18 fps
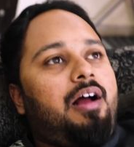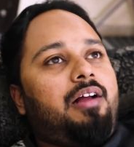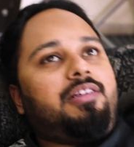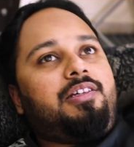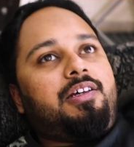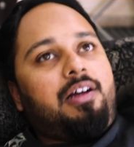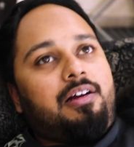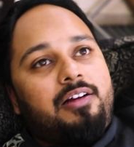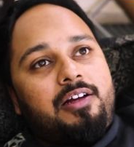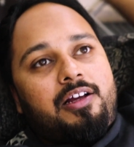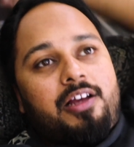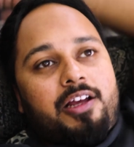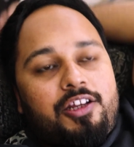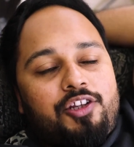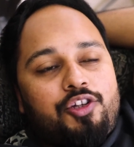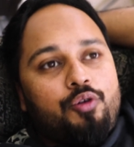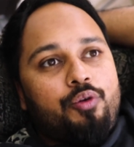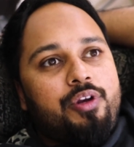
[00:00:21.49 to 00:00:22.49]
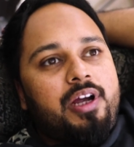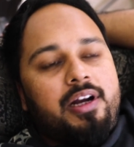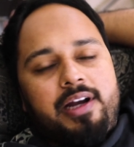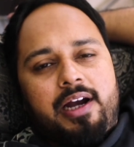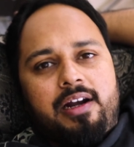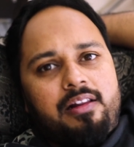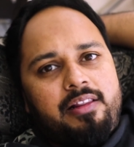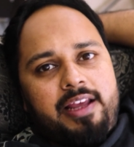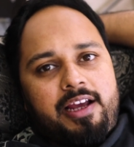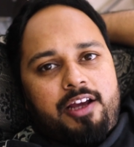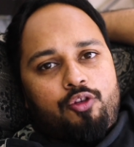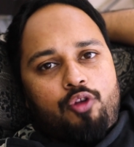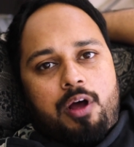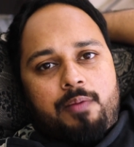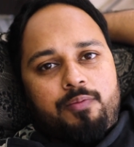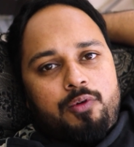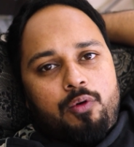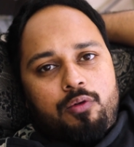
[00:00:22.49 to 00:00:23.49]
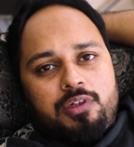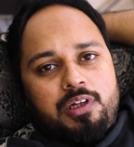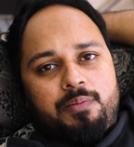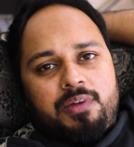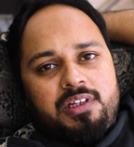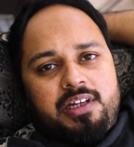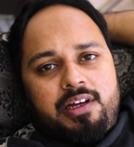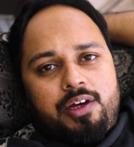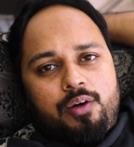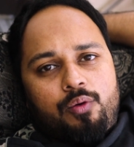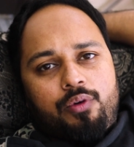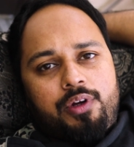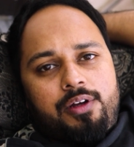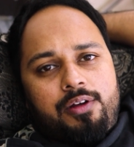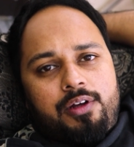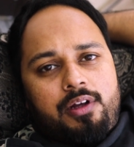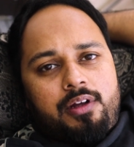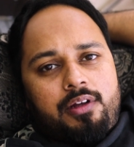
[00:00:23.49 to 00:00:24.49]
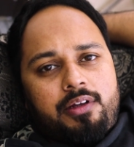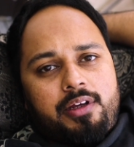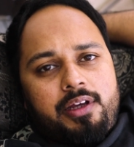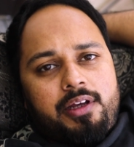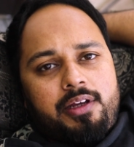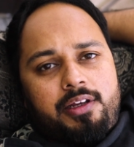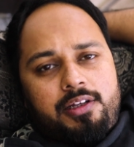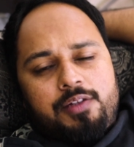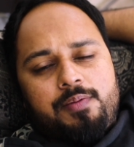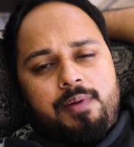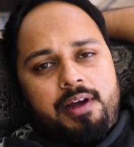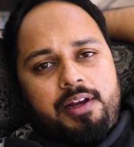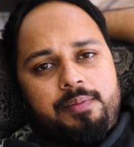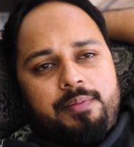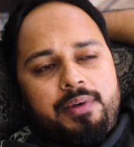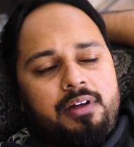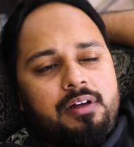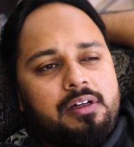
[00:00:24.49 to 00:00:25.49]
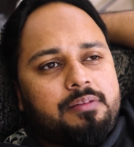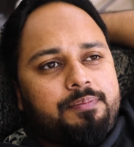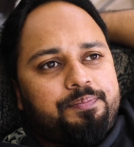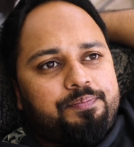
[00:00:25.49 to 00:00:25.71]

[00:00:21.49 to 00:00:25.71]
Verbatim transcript: अच्छा स्टोरी का टाइटल देख के तो आप लोग समझ ही गए होंगे कि किस बारे में